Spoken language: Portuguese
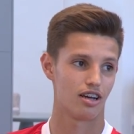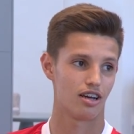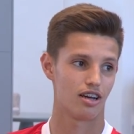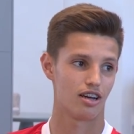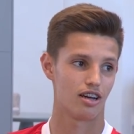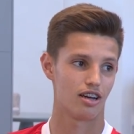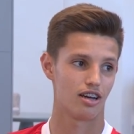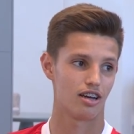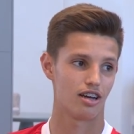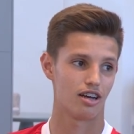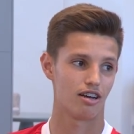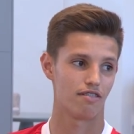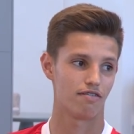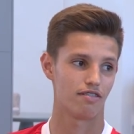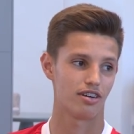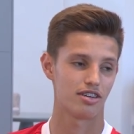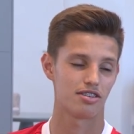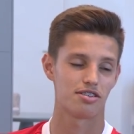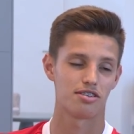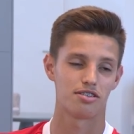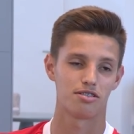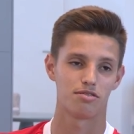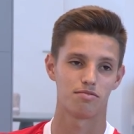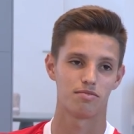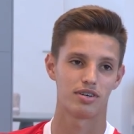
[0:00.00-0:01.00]
Uh, vai
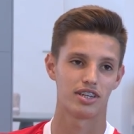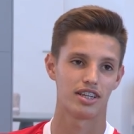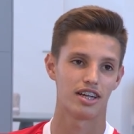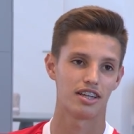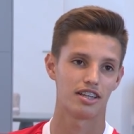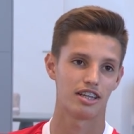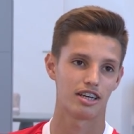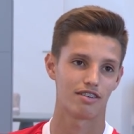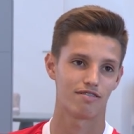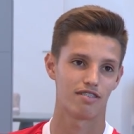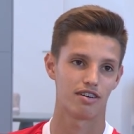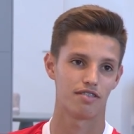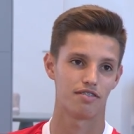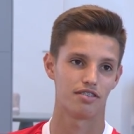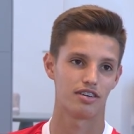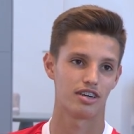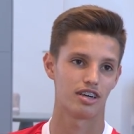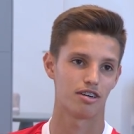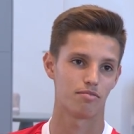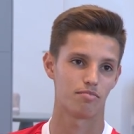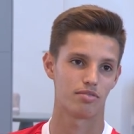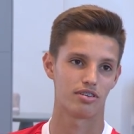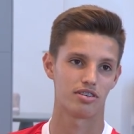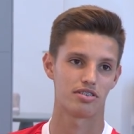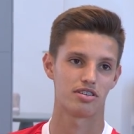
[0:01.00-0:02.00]
ser uma data que vai
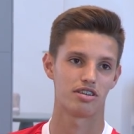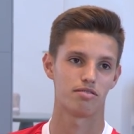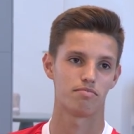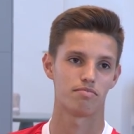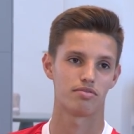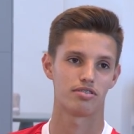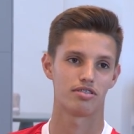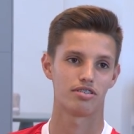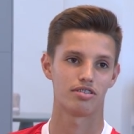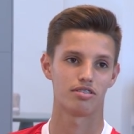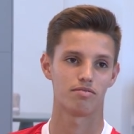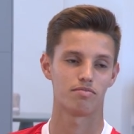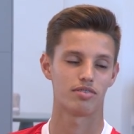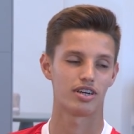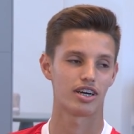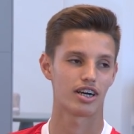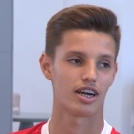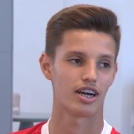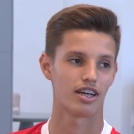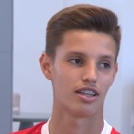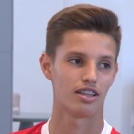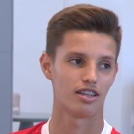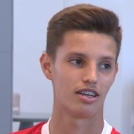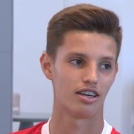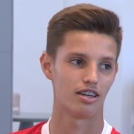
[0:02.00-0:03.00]
ficar para sempre
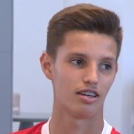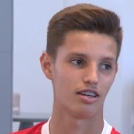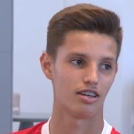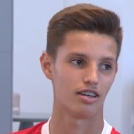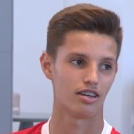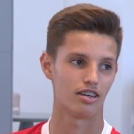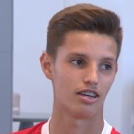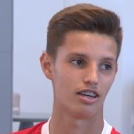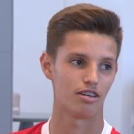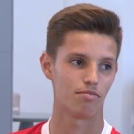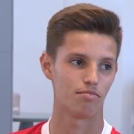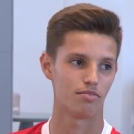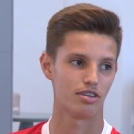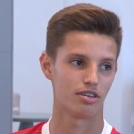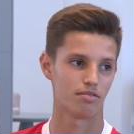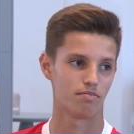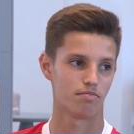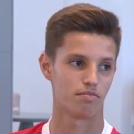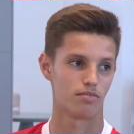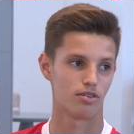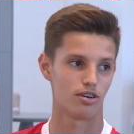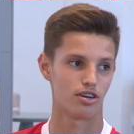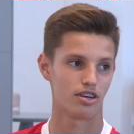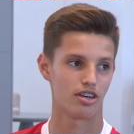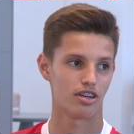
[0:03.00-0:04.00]
marcada na, na minha
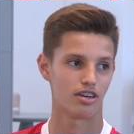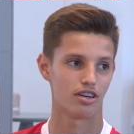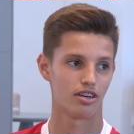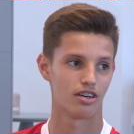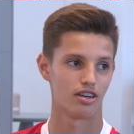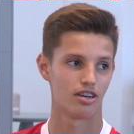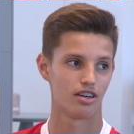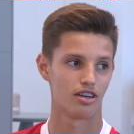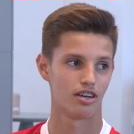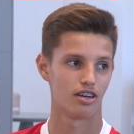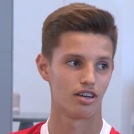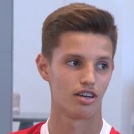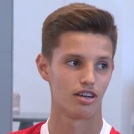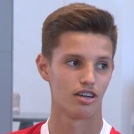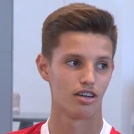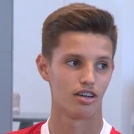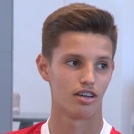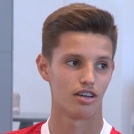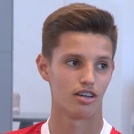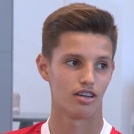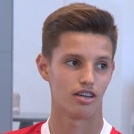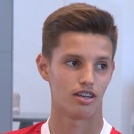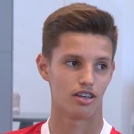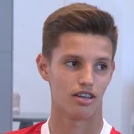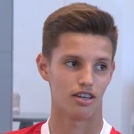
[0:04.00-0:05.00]
memória.
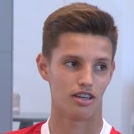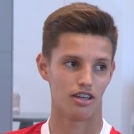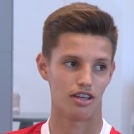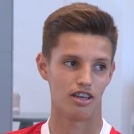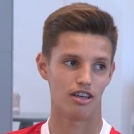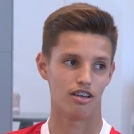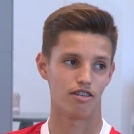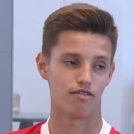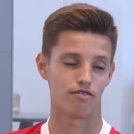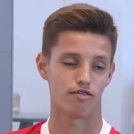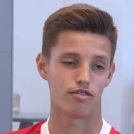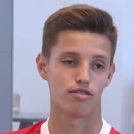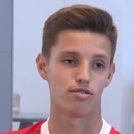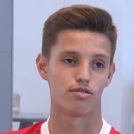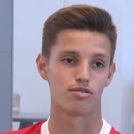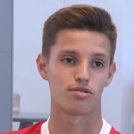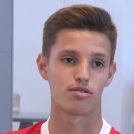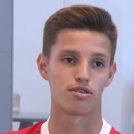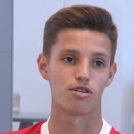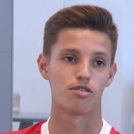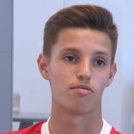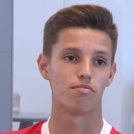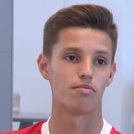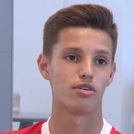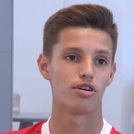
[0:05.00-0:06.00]
E foi um
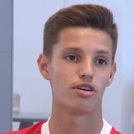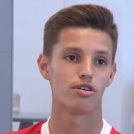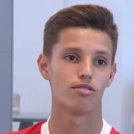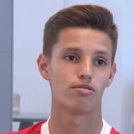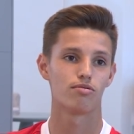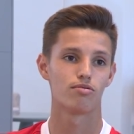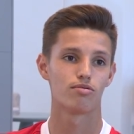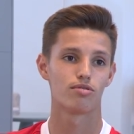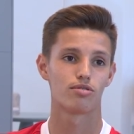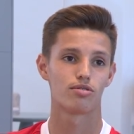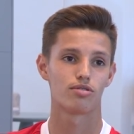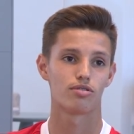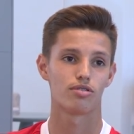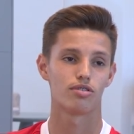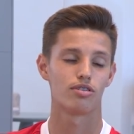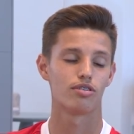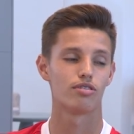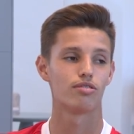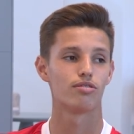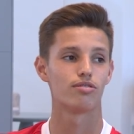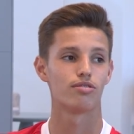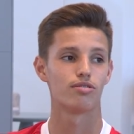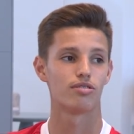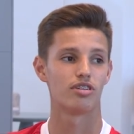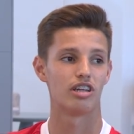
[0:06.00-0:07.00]
sonho meu, um
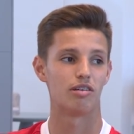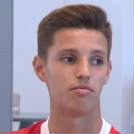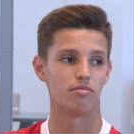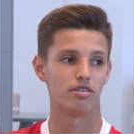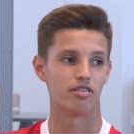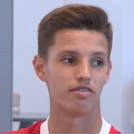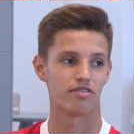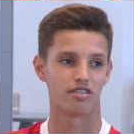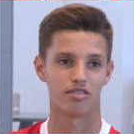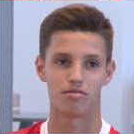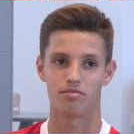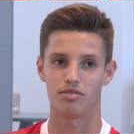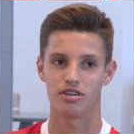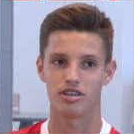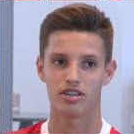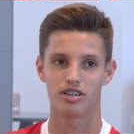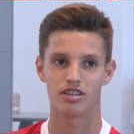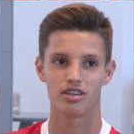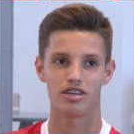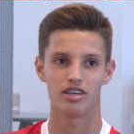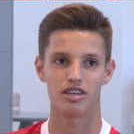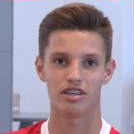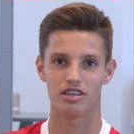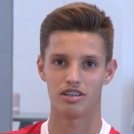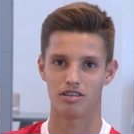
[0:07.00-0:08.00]
sonho da minha
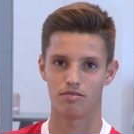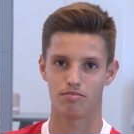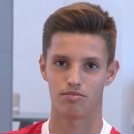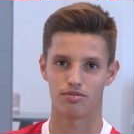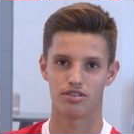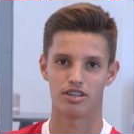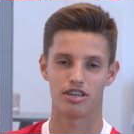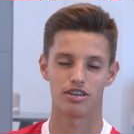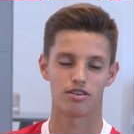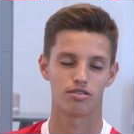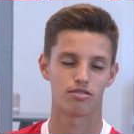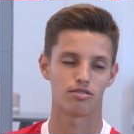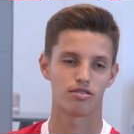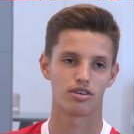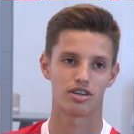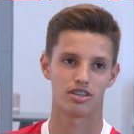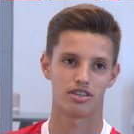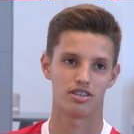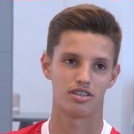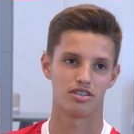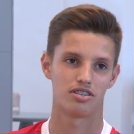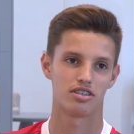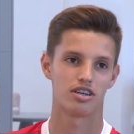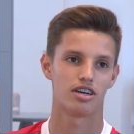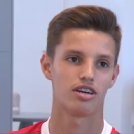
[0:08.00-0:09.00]
família e poder
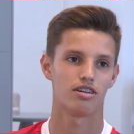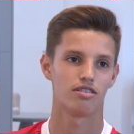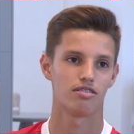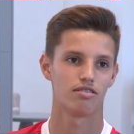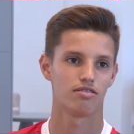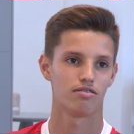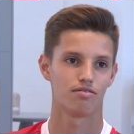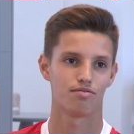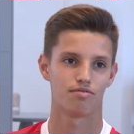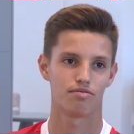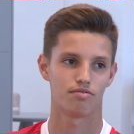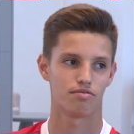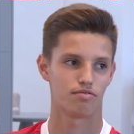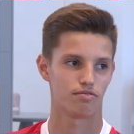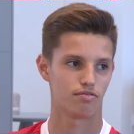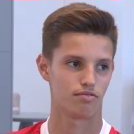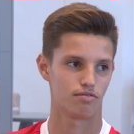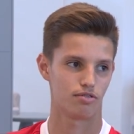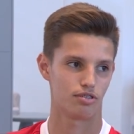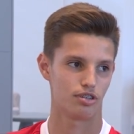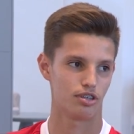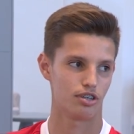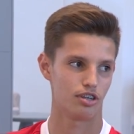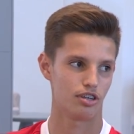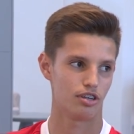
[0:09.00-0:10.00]
concretizá-lo
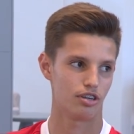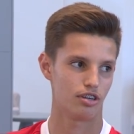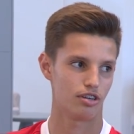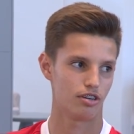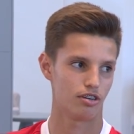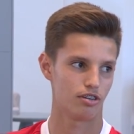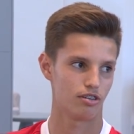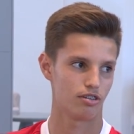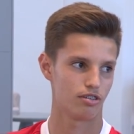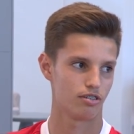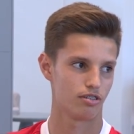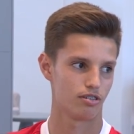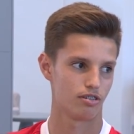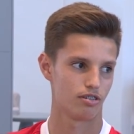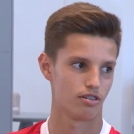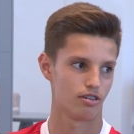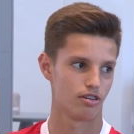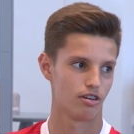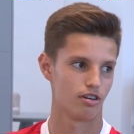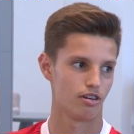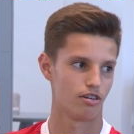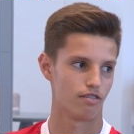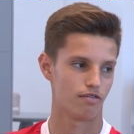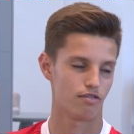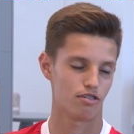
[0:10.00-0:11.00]
foi,
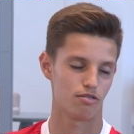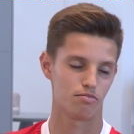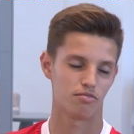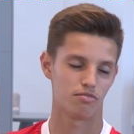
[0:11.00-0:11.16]
foi